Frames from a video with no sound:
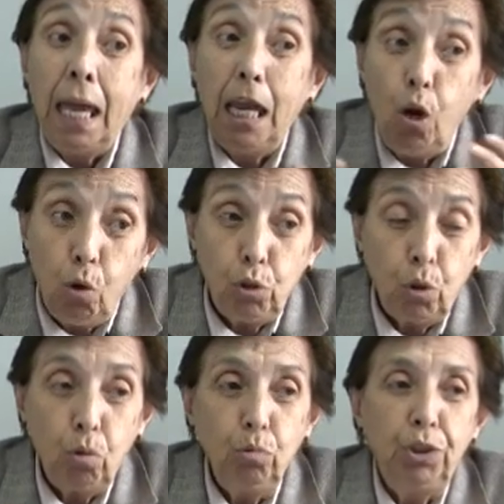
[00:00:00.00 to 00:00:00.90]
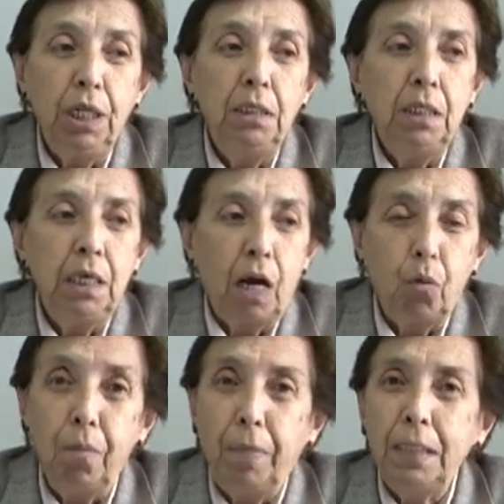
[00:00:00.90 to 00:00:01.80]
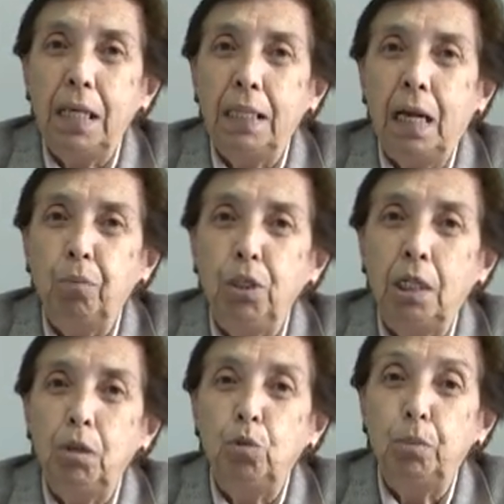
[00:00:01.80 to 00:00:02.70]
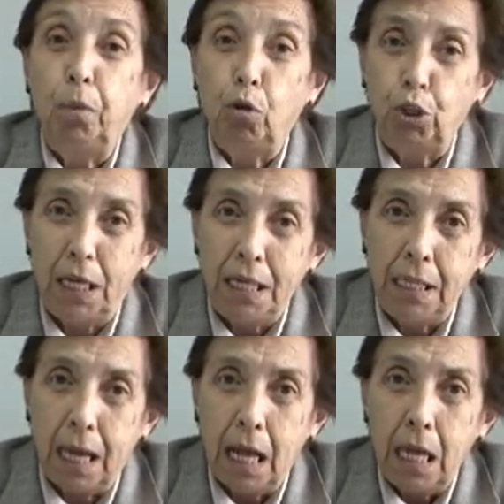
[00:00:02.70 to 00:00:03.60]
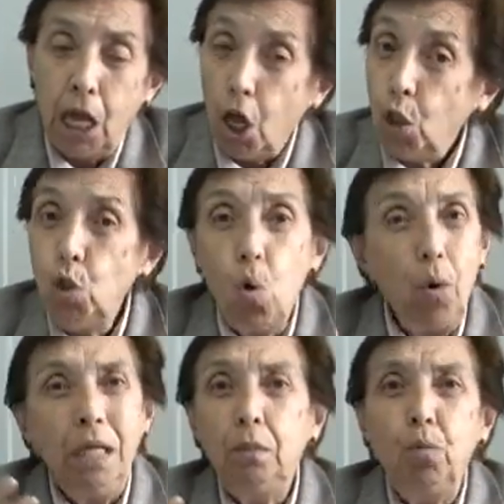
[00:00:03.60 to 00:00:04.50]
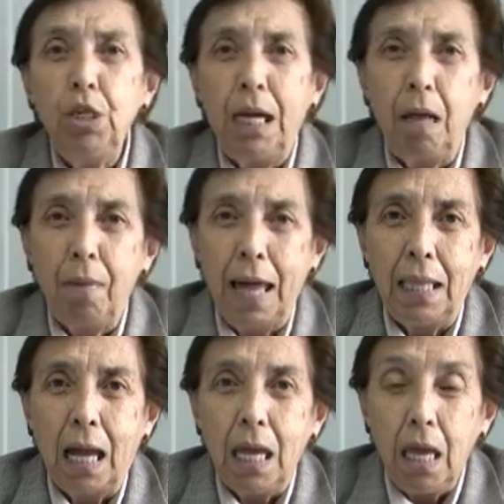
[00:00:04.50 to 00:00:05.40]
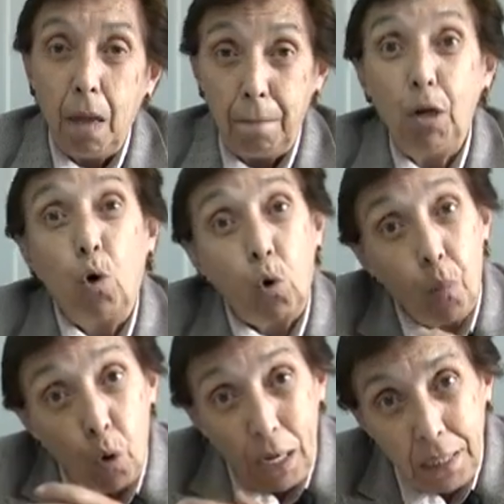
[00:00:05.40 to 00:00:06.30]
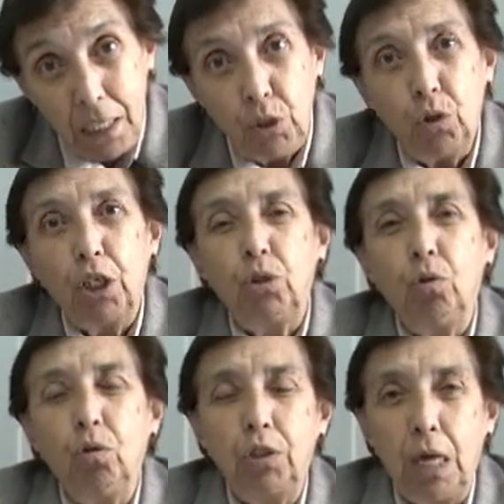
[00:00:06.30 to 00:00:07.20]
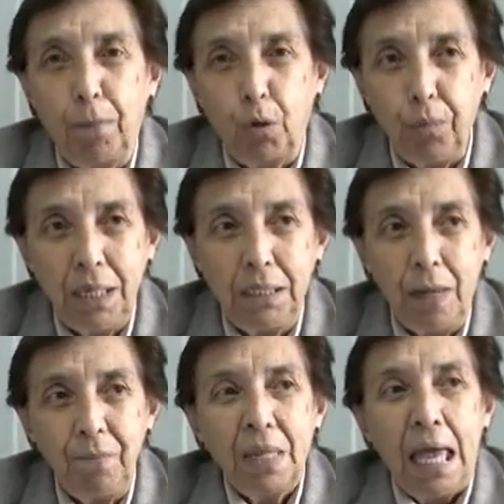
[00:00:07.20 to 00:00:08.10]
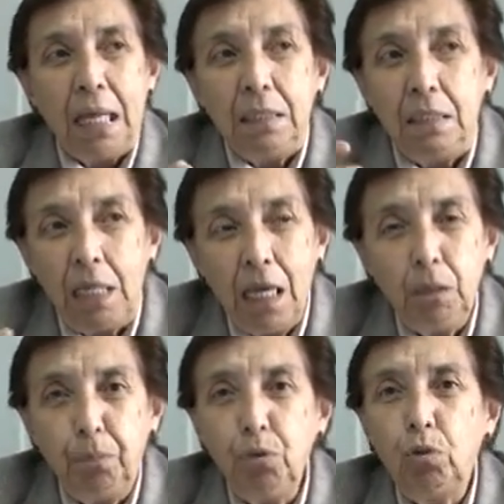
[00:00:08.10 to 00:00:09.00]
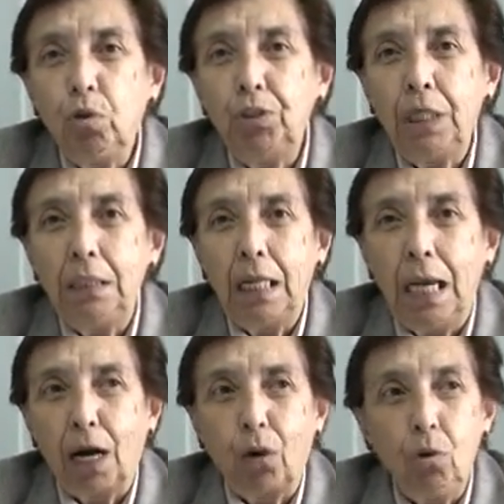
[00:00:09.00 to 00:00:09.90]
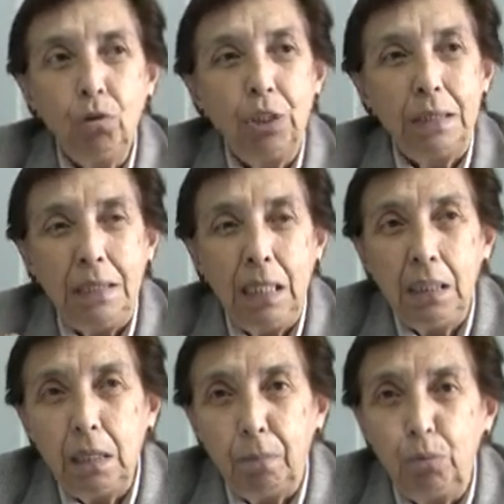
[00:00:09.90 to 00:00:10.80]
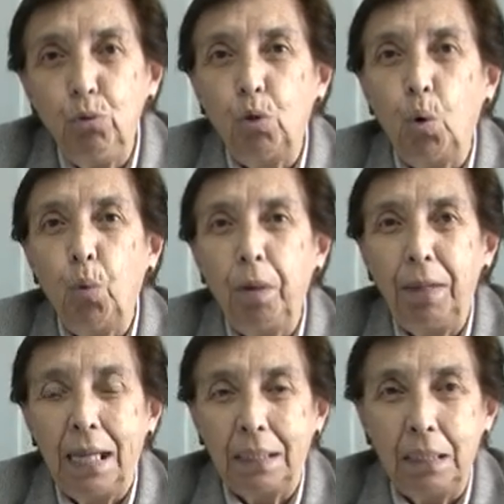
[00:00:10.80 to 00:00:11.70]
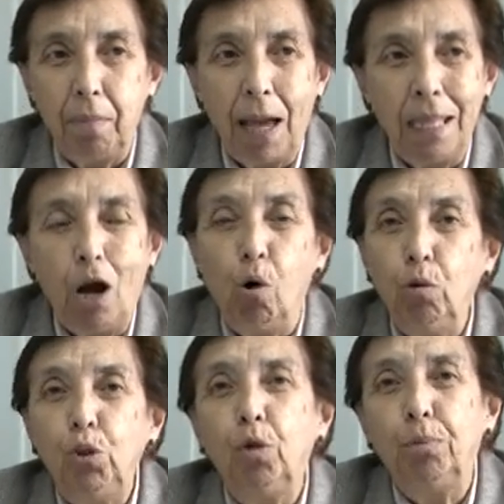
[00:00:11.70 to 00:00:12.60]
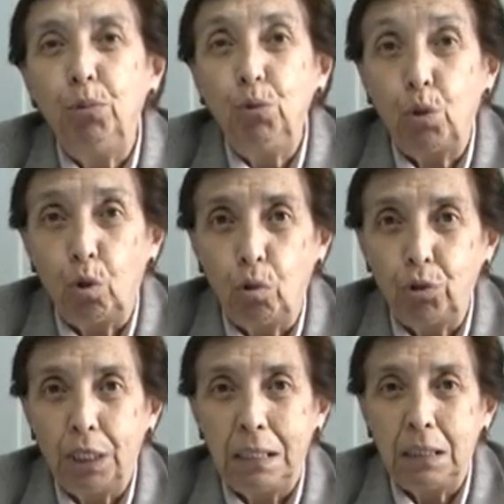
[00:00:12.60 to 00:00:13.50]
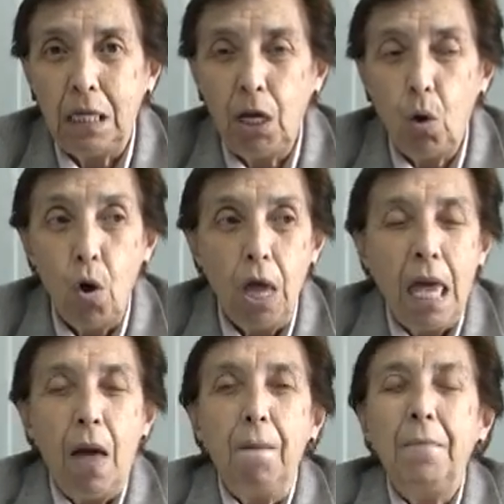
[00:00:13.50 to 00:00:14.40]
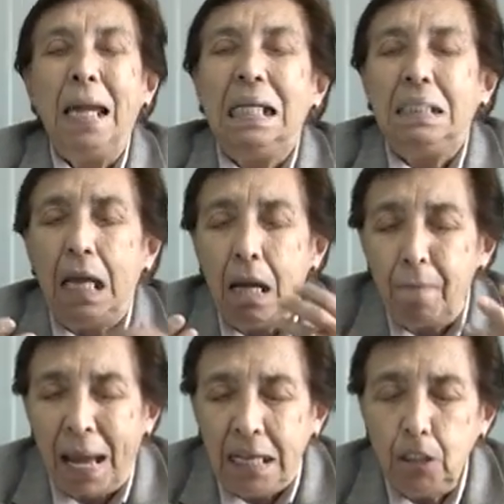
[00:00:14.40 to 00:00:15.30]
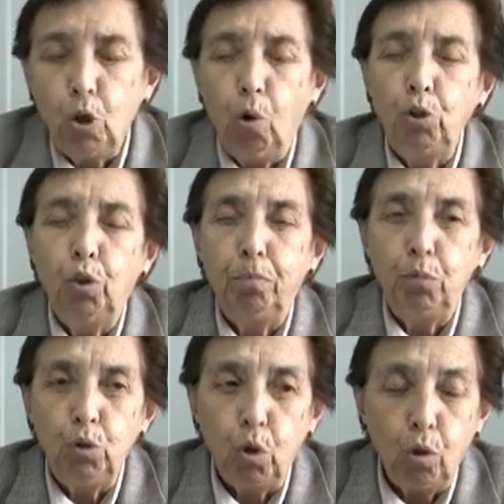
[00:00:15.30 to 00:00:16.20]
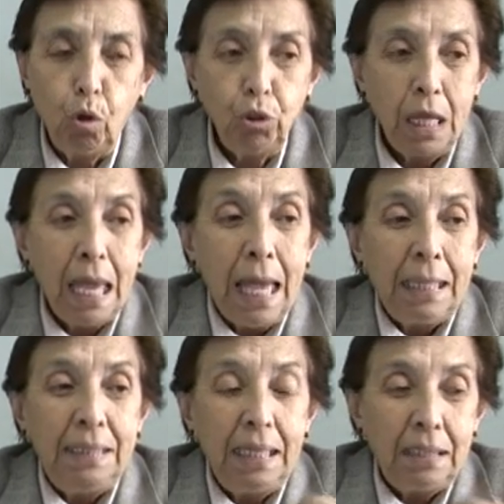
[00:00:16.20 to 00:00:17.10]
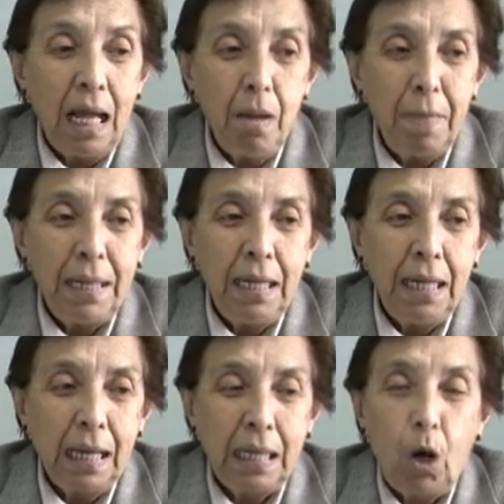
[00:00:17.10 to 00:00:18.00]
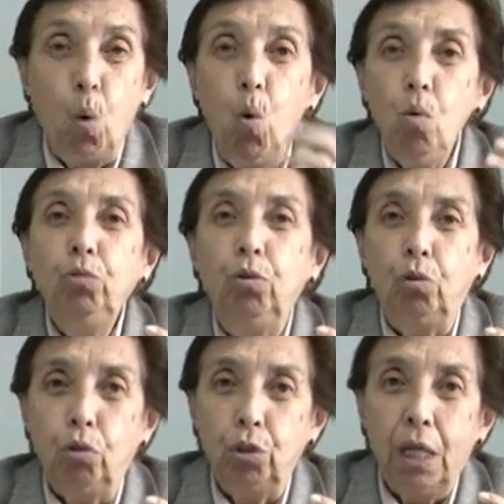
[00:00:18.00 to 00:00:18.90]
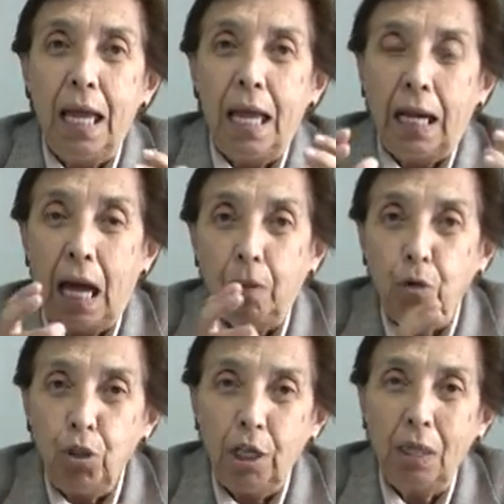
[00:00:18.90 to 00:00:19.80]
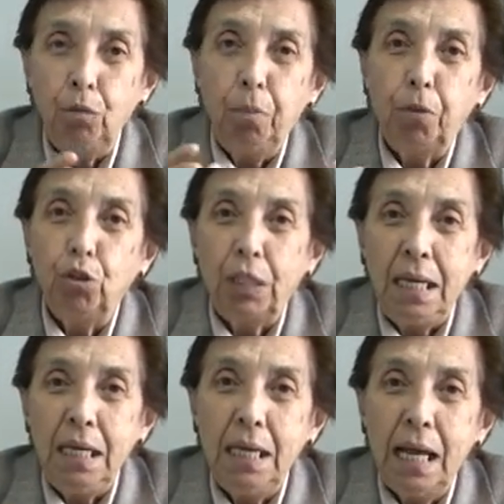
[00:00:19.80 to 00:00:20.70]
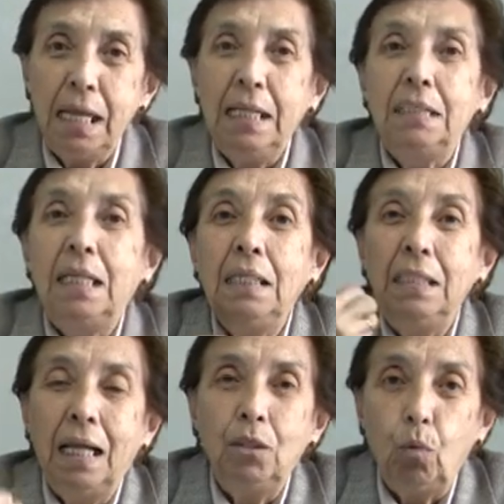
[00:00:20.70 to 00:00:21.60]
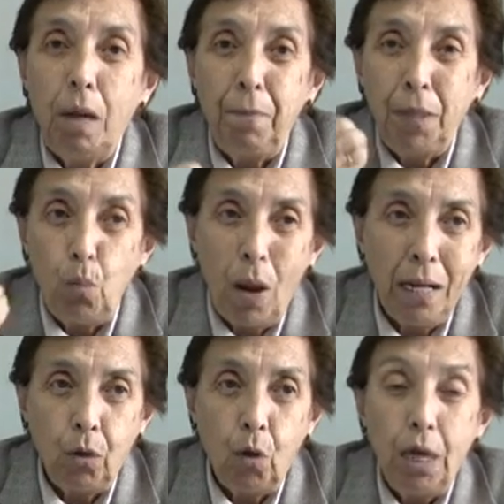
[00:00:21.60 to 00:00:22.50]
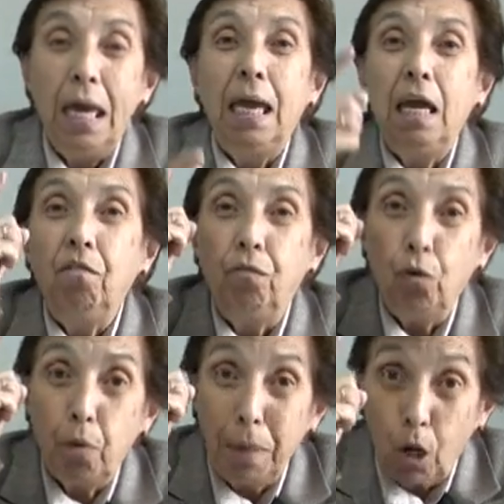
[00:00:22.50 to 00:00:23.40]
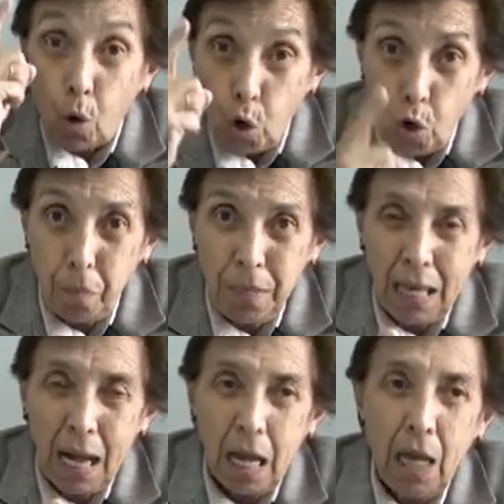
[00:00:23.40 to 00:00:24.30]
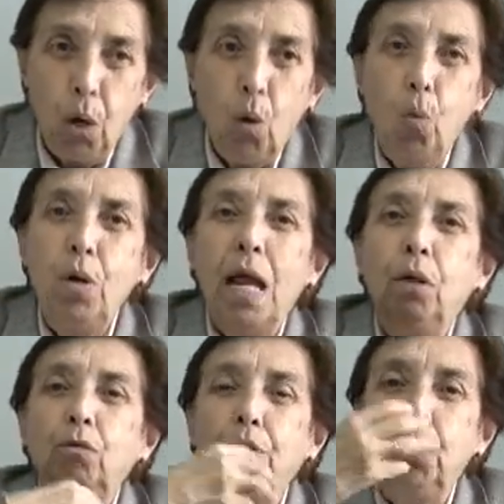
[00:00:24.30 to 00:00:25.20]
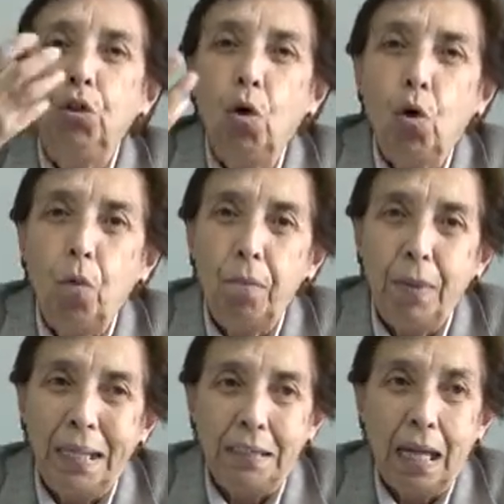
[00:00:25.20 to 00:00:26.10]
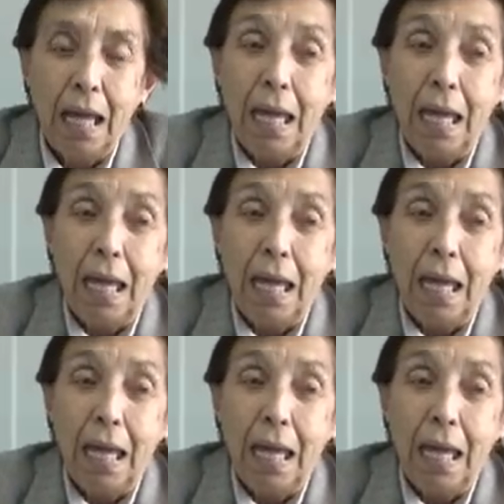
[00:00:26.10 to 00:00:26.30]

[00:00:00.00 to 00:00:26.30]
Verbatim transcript: El otro nutriente que acompaña al carbohidrato es proteína. No es muy elevada, pero como le he dicho que todo se aprovecha, 6.7 el arroz, 7.9 la cebada, 8.2 el trigo, el, maíz 8.2, de tal manera que juntos carbohidrato y proteína le están dando al peruano en forma económica una nutrición completa.